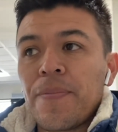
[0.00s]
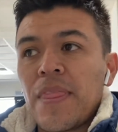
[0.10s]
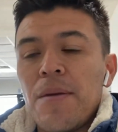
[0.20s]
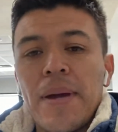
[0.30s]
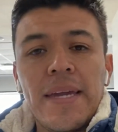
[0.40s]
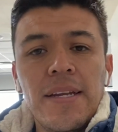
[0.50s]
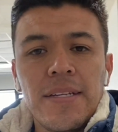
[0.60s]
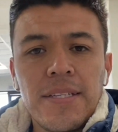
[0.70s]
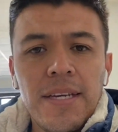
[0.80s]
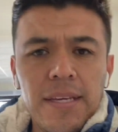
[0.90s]

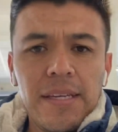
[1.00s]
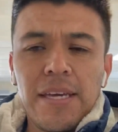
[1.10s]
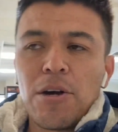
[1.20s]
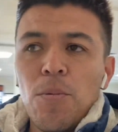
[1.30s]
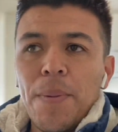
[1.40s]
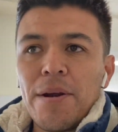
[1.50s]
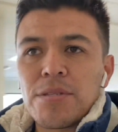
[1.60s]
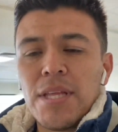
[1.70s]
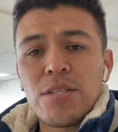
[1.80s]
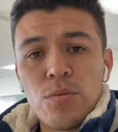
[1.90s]
imagínense que compran
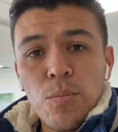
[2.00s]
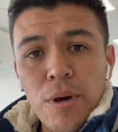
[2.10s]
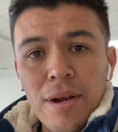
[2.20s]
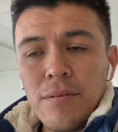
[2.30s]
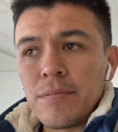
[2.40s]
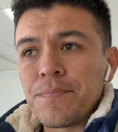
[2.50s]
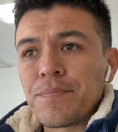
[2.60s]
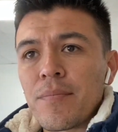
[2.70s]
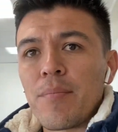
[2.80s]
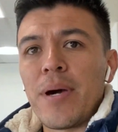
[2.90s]
ustedes un vuelo
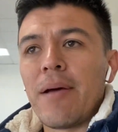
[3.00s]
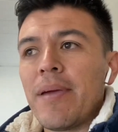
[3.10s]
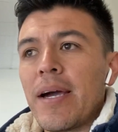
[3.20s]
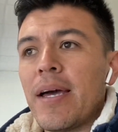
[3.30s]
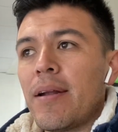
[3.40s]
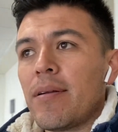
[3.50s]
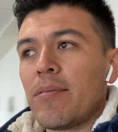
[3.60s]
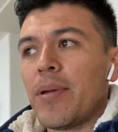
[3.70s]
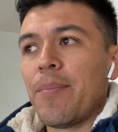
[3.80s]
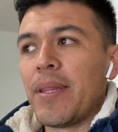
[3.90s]
para viajar,
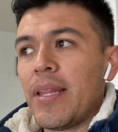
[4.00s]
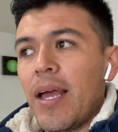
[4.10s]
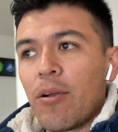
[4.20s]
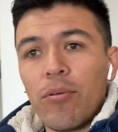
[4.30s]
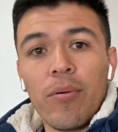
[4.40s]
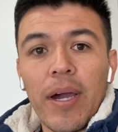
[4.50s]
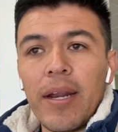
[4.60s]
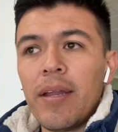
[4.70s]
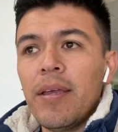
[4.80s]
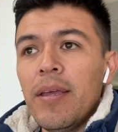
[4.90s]
obviamente, a algún lugar,
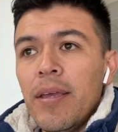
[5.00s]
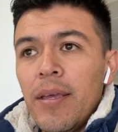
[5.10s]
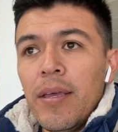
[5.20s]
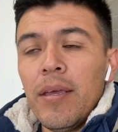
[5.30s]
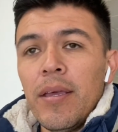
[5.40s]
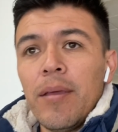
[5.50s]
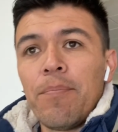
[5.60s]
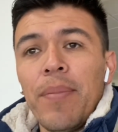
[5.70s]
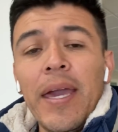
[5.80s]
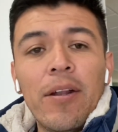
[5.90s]

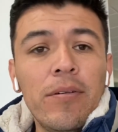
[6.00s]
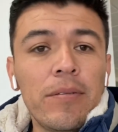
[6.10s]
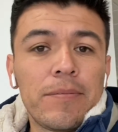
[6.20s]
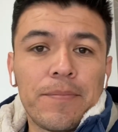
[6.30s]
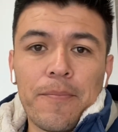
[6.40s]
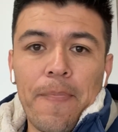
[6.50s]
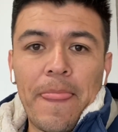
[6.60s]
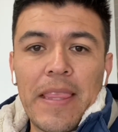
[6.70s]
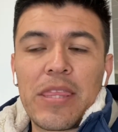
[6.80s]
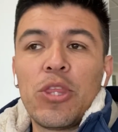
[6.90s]
pero
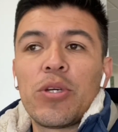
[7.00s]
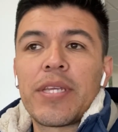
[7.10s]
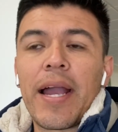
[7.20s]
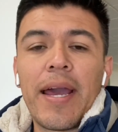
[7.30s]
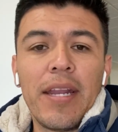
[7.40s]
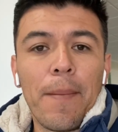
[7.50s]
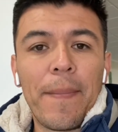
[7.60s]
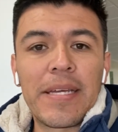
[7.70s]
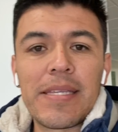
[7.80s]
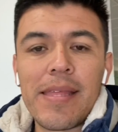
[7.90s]
no sacan el
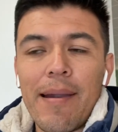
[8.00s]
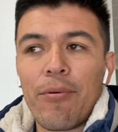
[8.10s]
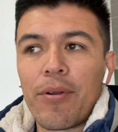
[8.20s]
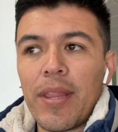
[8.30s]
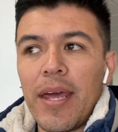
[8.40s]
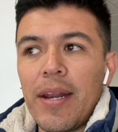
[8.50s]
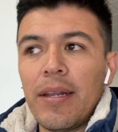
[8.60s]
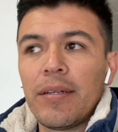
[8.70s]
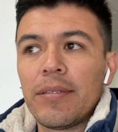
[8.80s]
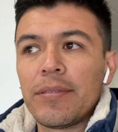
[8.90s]
pase de abordar
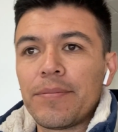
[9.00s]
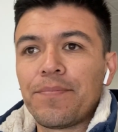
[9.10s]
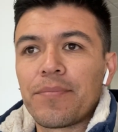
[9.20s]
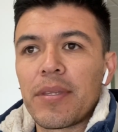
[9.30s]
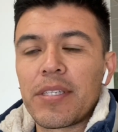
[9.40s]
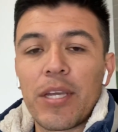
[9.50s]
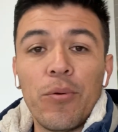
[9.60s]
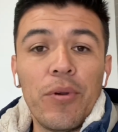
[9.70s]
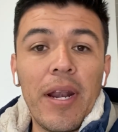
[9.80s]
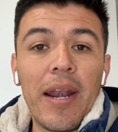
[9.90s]

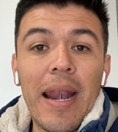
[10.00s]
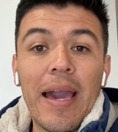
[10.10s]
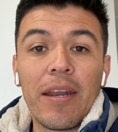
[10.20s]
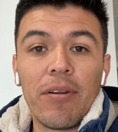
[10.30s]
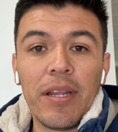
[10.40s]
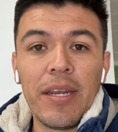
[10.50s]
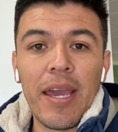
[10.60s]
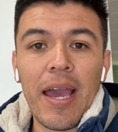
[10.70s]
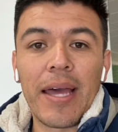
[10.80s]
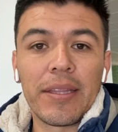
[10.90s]
según la
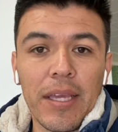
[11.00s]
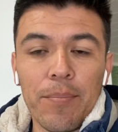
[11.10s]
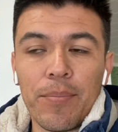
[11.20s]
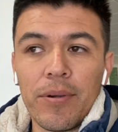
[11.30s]
aerolínea, a tiempo.